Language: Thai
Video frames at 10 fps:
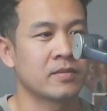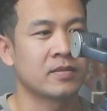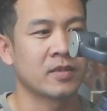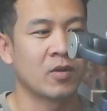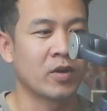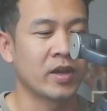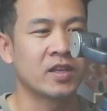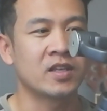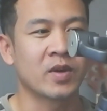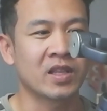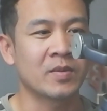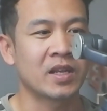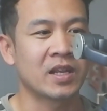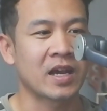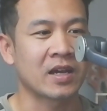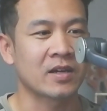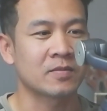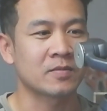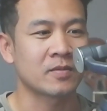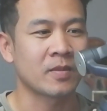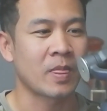นะครับโอ้ยนี่ถือไว้ทำไมเนี่ยหนัก